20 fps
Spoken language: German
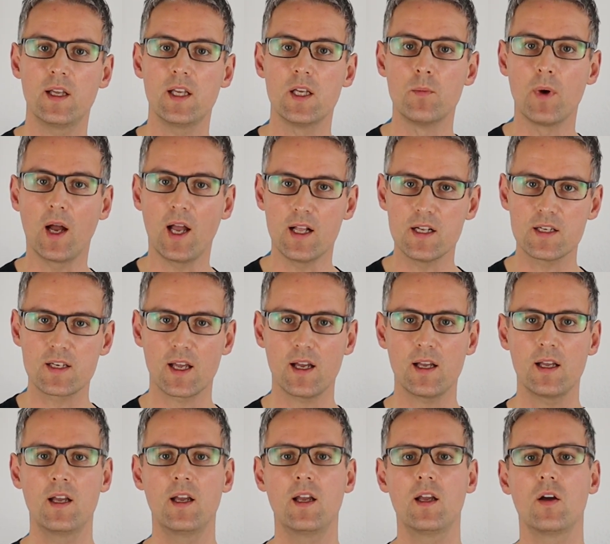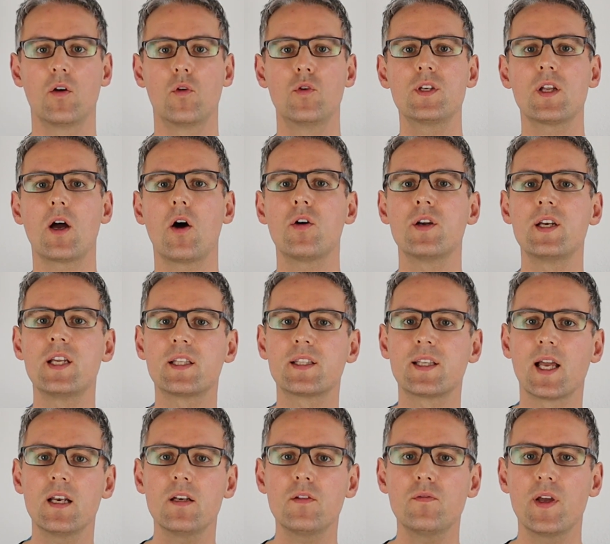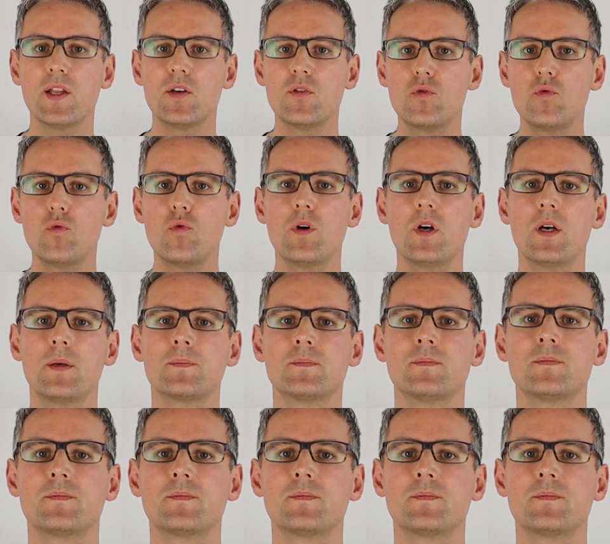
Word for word: im Alter, und auch nicht dann, wenn du